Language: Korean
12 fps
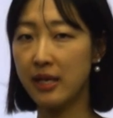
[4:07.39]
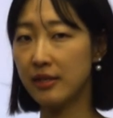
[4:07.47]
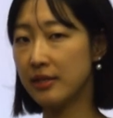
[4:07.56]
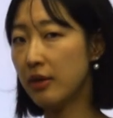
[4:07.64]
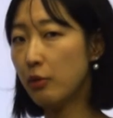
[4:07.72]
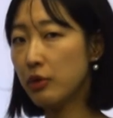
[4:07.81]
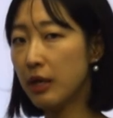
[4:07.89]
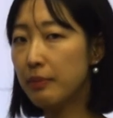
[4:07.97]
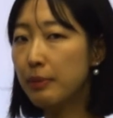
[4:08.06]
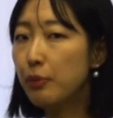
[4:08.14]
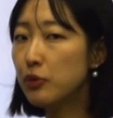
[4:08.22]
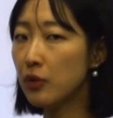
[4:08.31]
그래서 우리가
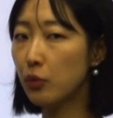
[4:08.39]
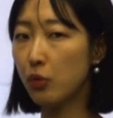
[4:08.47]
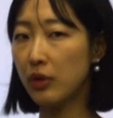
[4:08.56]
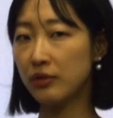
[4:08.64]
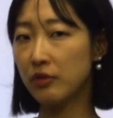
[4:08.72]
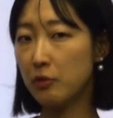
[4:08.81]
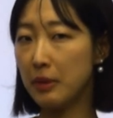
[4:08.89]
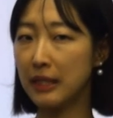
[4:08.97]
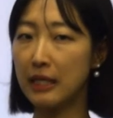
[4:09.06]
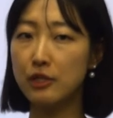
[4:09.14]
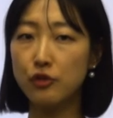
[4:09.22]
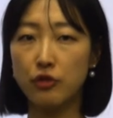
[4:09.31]
비포장 도로 같은 데도 막
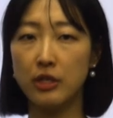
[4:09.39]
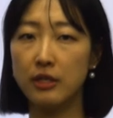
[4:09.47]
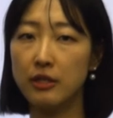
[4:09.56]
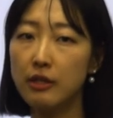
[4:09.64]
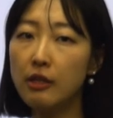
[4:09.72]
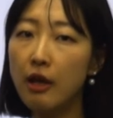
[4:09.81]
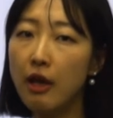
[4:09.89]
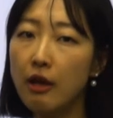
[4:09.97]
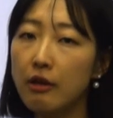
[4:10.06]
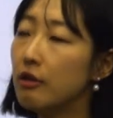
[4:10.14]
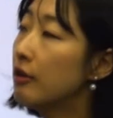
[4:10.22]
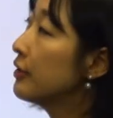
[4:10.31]
달릴 수 있는
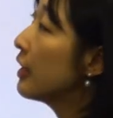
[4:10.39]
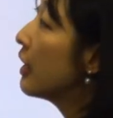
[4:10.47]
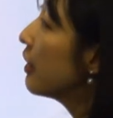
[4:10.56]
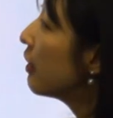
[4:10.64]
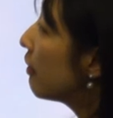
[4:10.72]
그런 어,